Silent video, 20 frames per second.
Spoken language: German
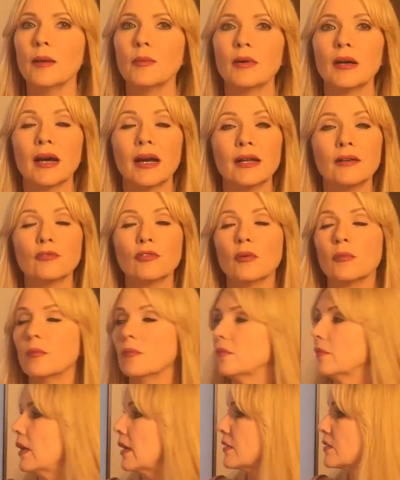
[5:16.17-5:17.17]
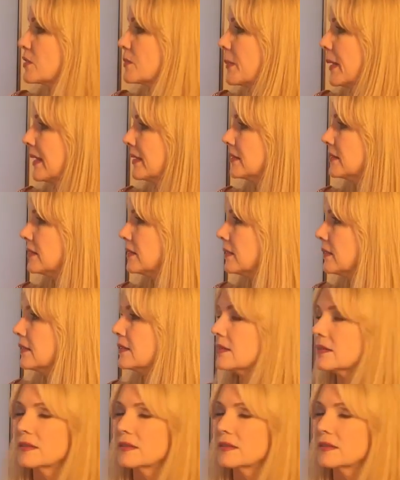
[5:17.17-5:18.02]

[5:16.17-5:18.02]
aber rein vom Aspekt her ist